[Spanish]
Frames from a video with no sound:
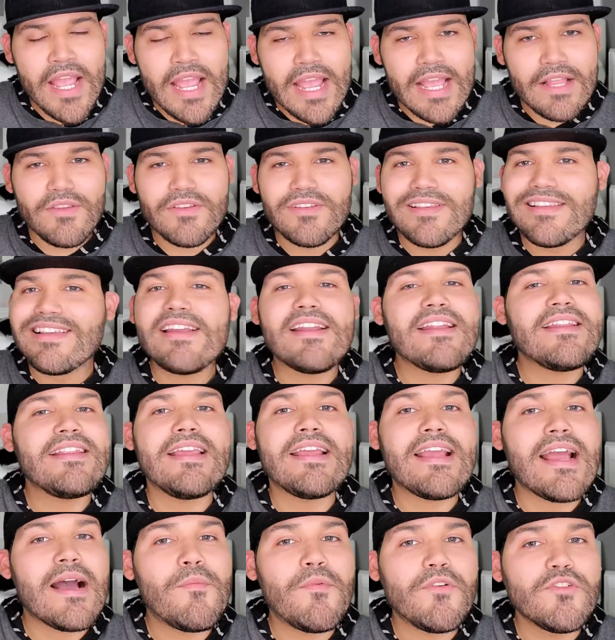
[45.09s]
Entonces
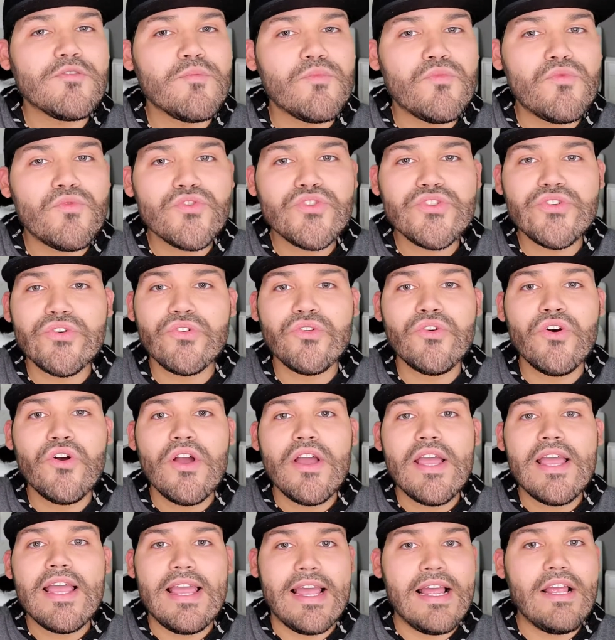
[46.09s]
criticamos mucho
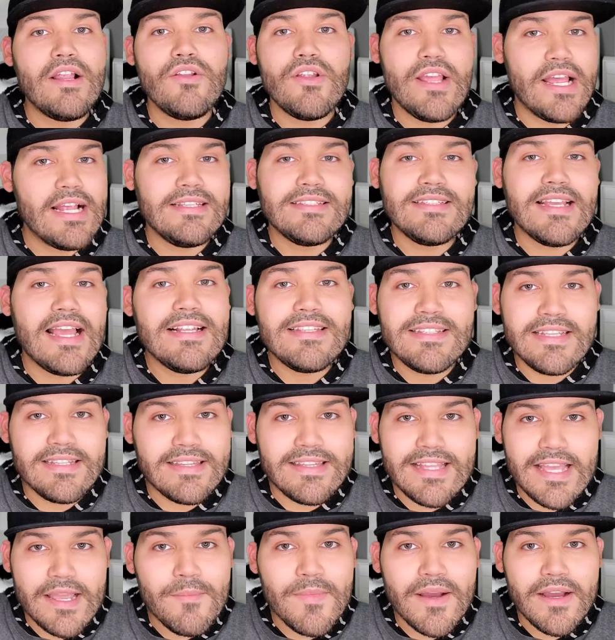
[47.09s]
el, el,
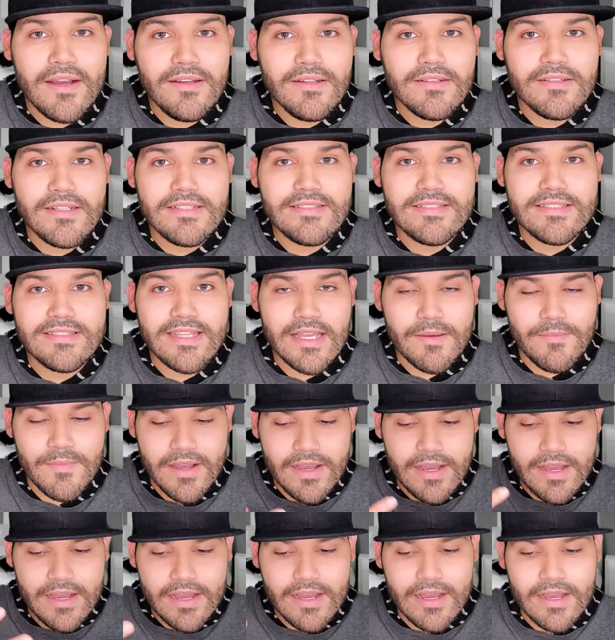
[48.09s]
sistema, el
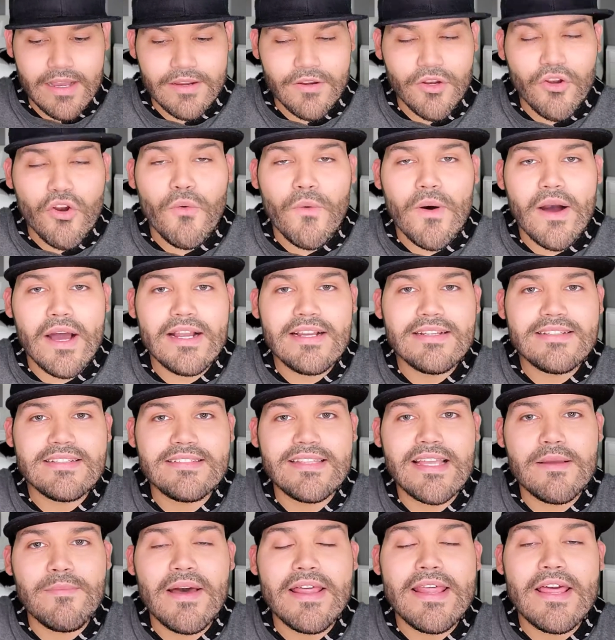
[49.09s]
sistema global, el
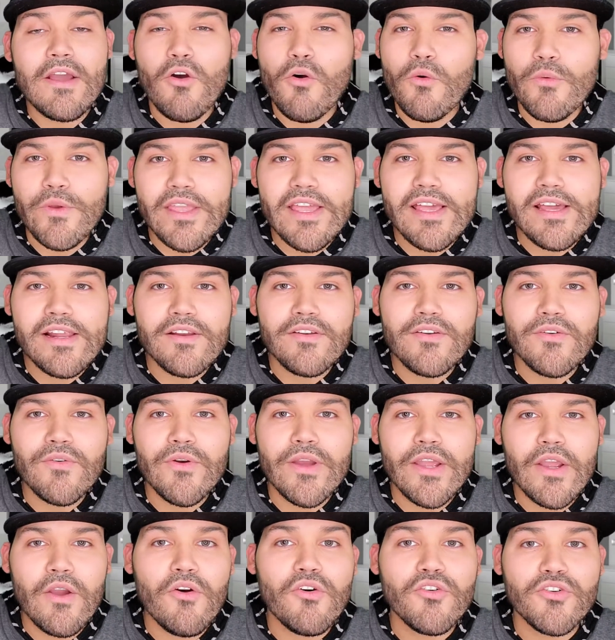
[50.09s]
sistema de
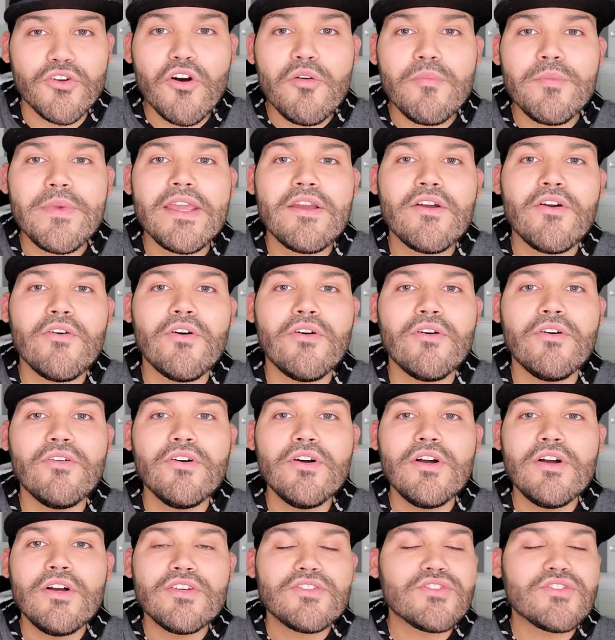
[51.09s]
gobierno económico,